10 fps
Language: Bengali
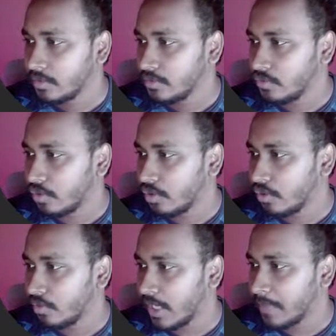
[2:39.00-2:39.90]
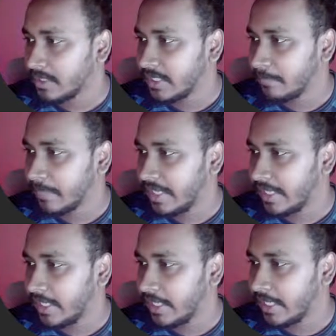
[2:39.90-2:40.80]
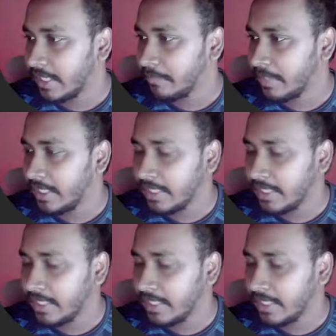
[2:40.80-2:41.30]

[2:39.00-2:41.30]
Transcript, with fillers: তো আমাদের মেনলি আমি